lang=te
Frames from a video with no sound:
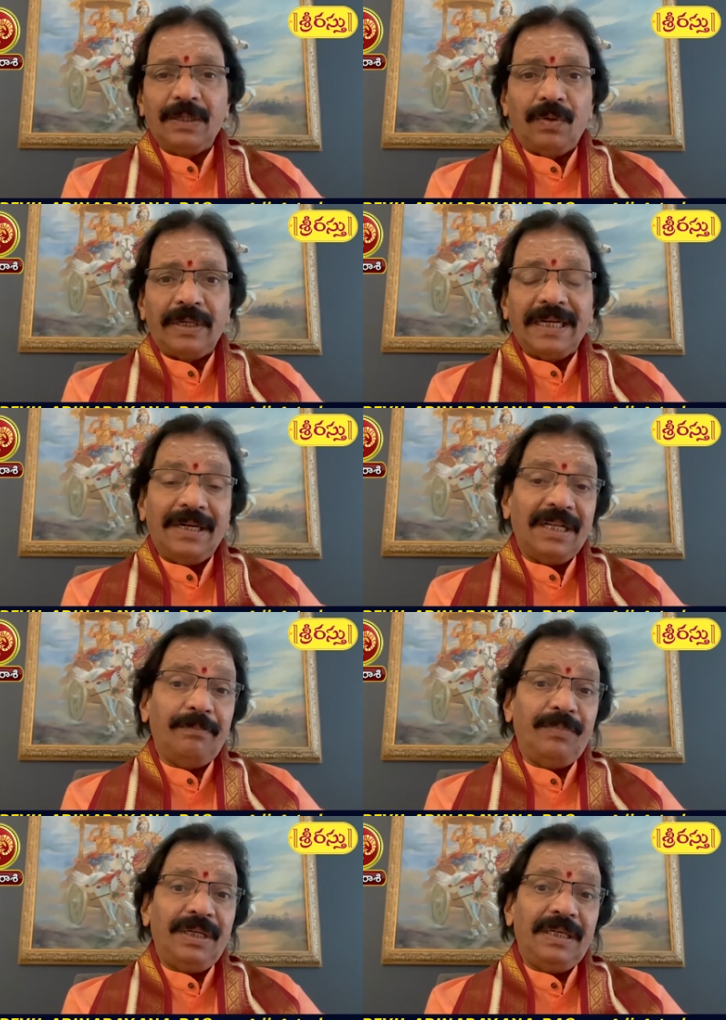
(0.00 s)
ఎక్కువ ఉంటాయి అంటే
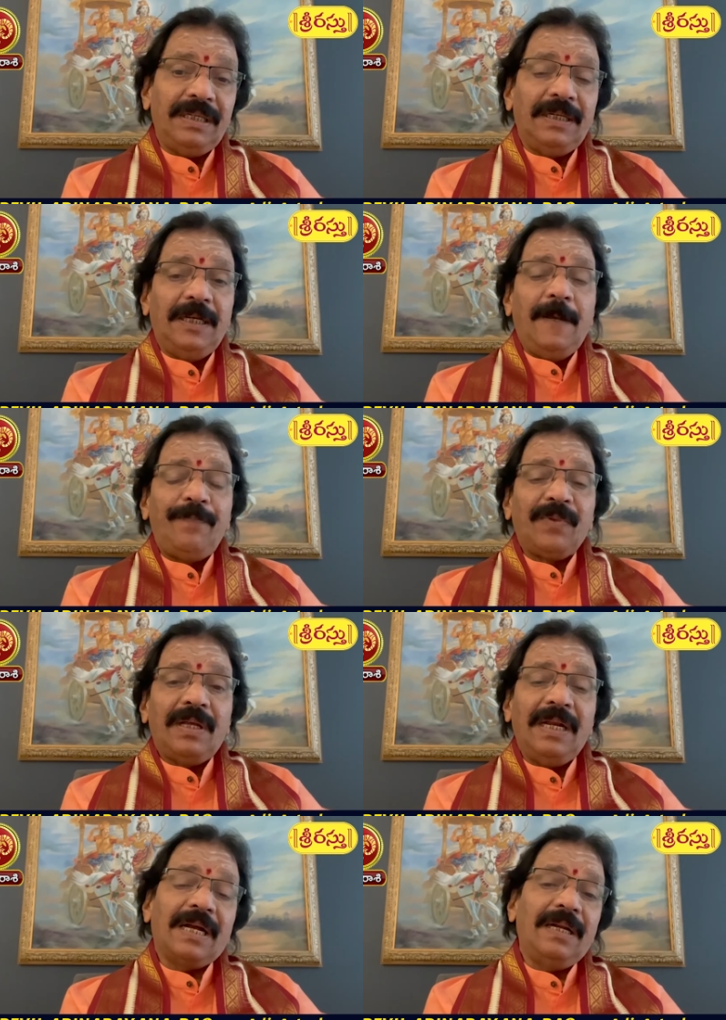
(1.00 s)
మీ
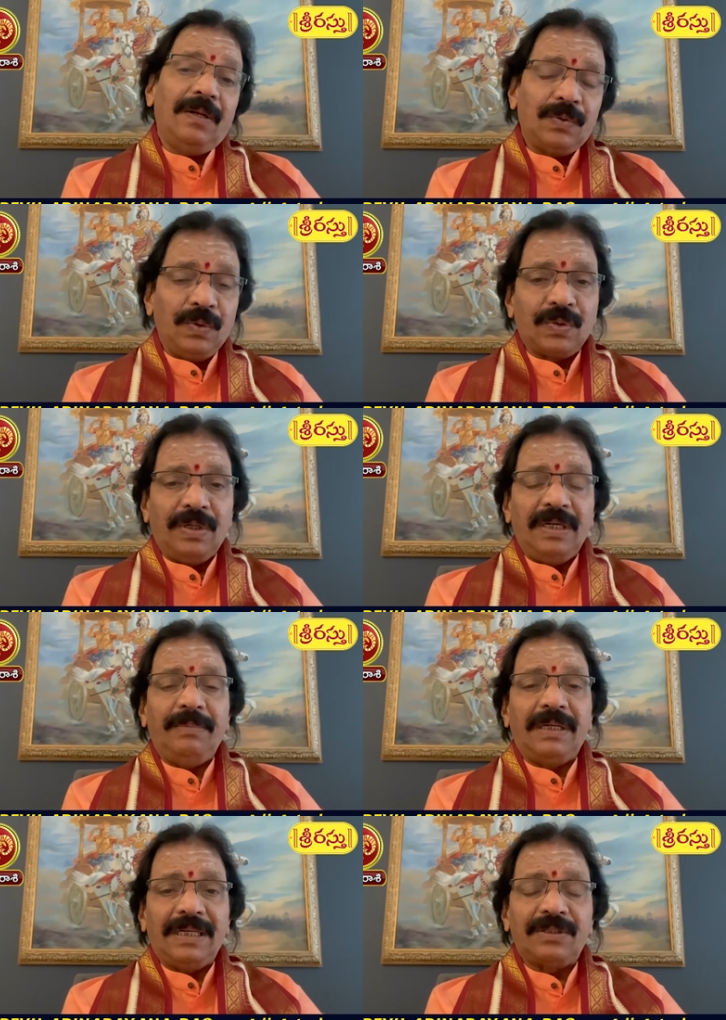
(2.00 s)
లగ్నంలో చూసుకోండి
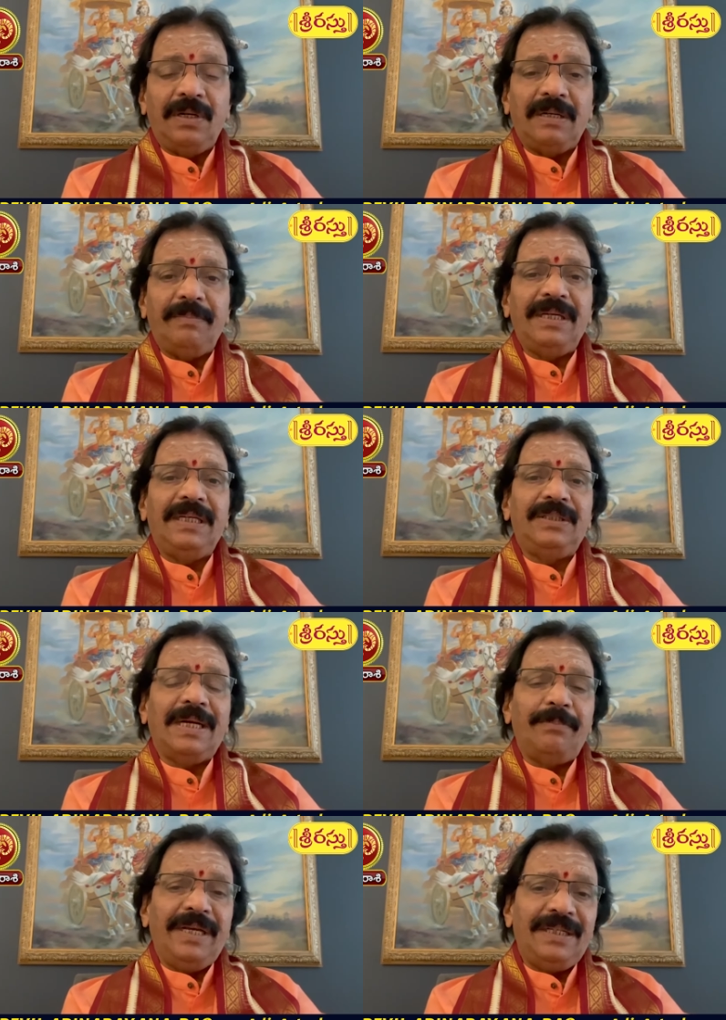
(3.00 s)
మీ రాశిలో అంటే మీ
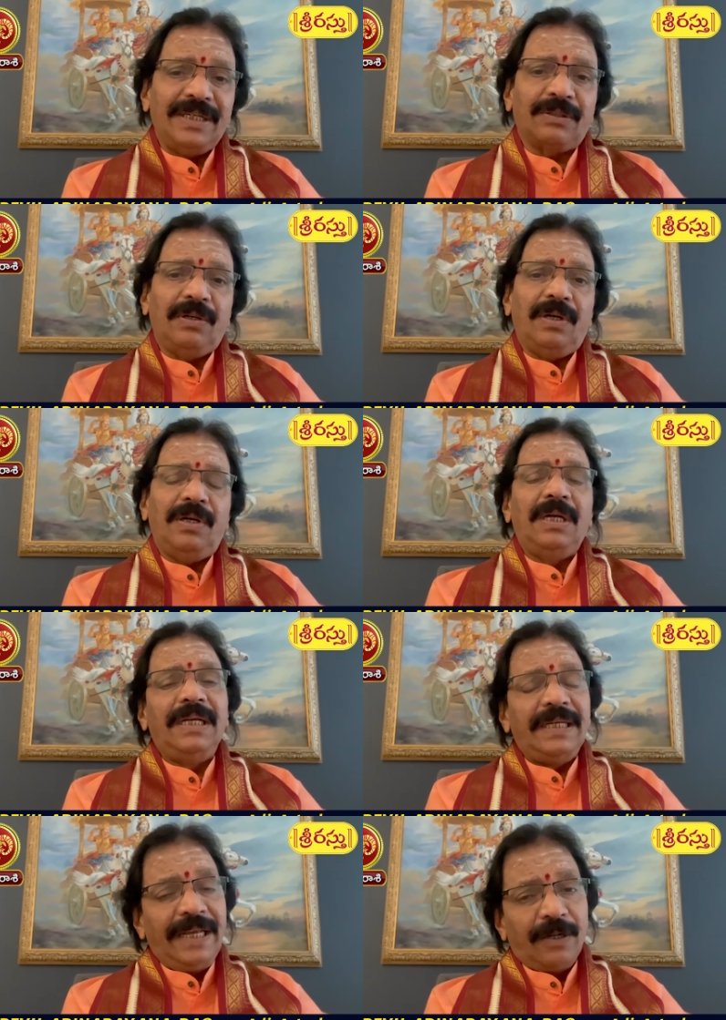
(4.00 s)
మెయిన్ జాతకంలో
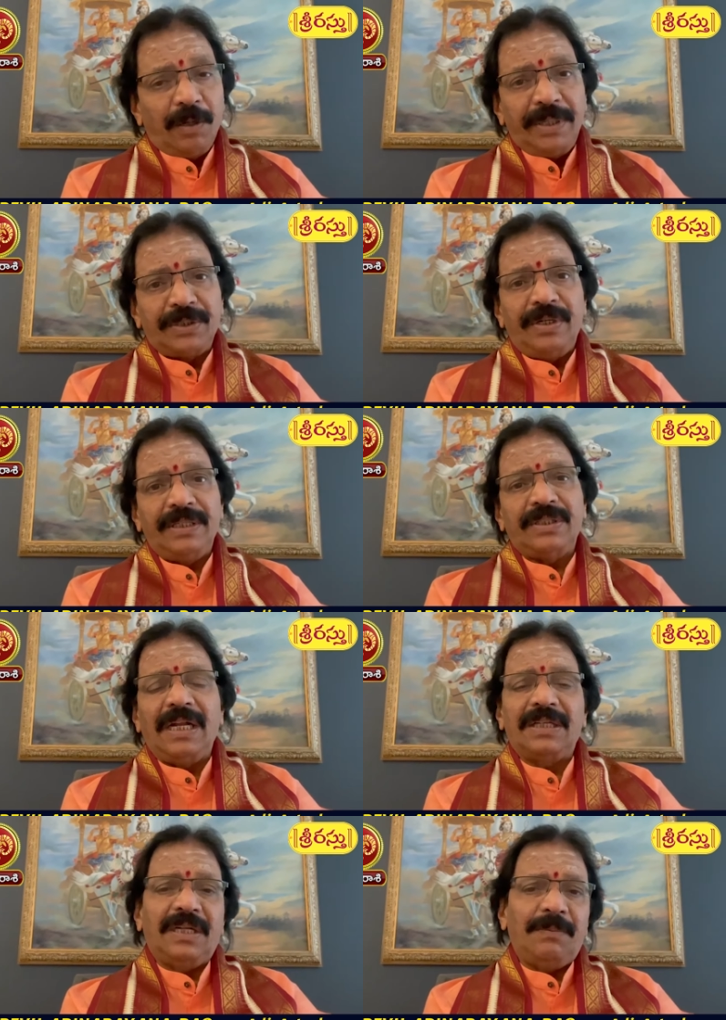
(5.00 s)
ఈ కాంబినేషన్ ఉంటే
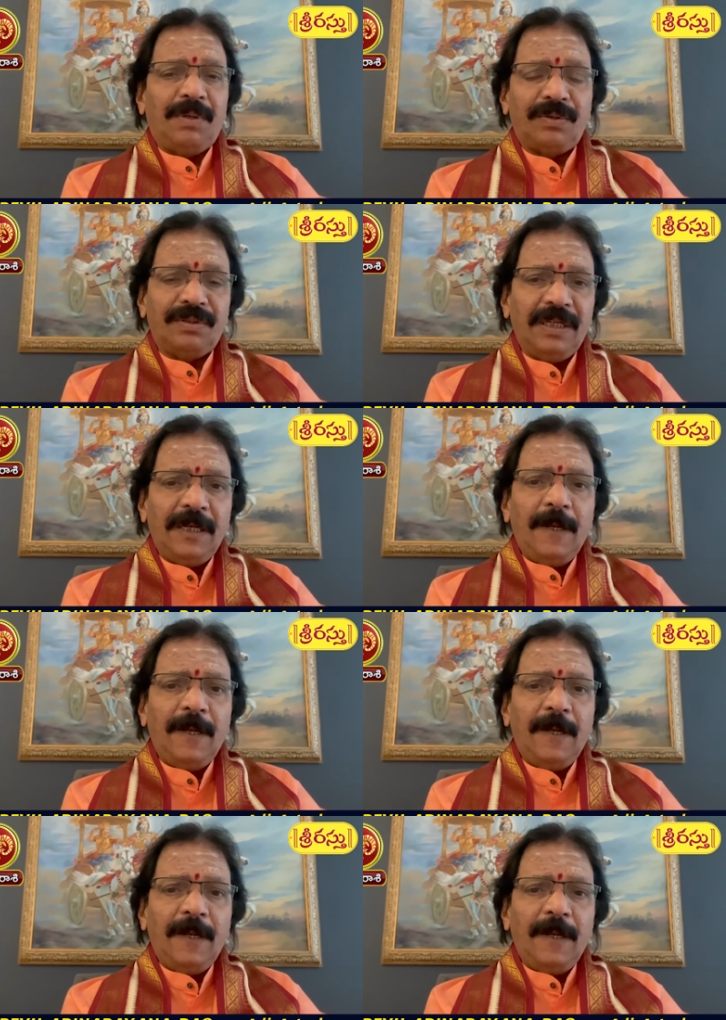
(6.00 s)
చాలా చాలా బాగుంటుంది